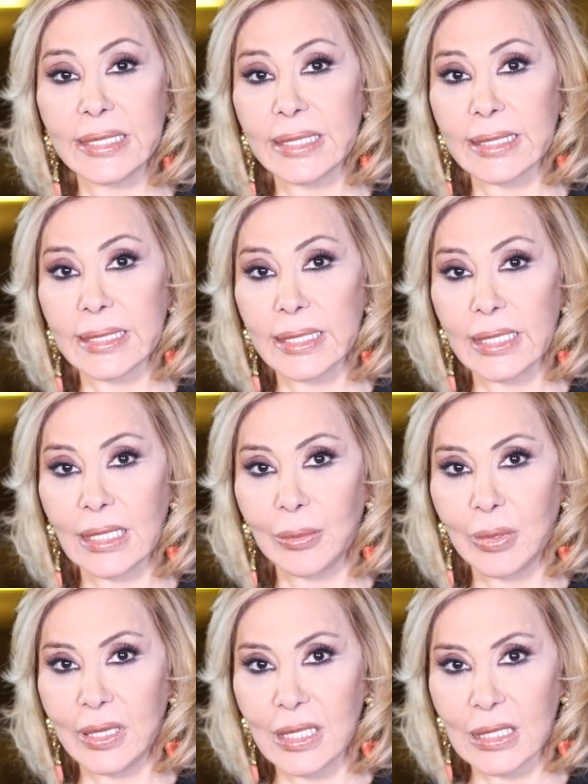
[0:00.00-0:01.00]

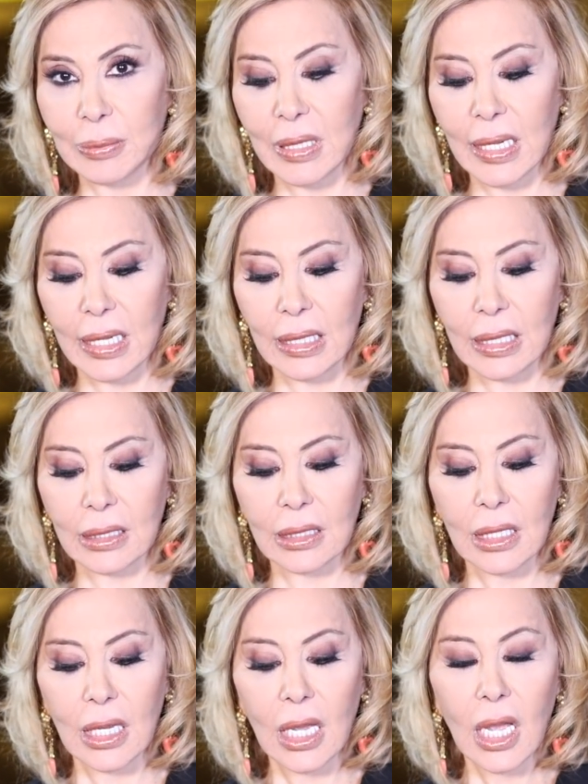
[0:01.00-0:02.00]
استثنائي بالنسبة
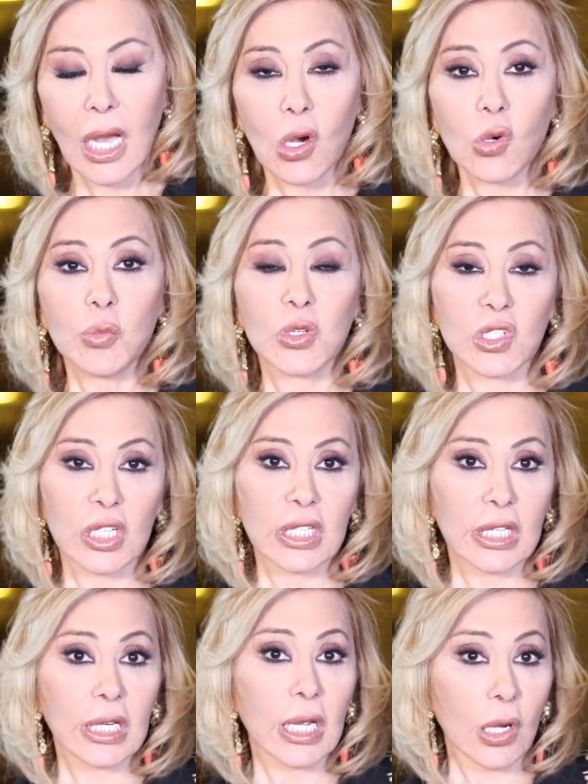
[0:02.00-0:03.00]
لإلك أو
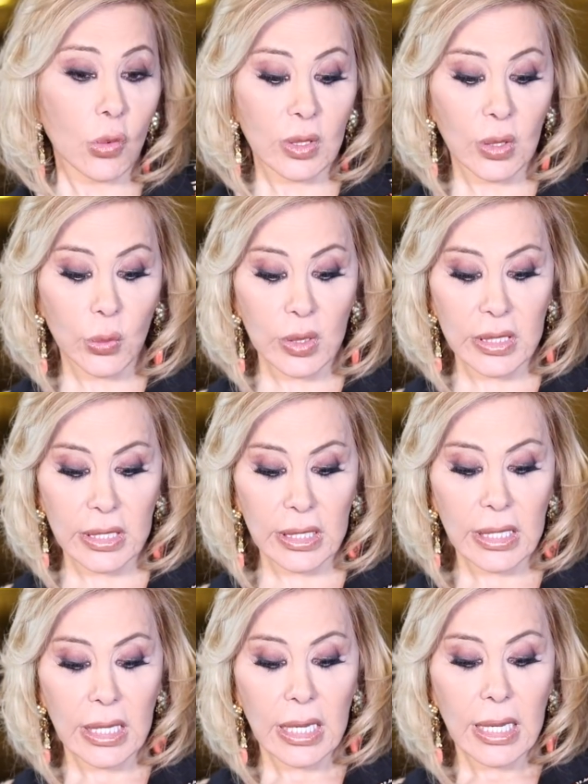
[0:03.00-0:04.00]
بشكل أولوية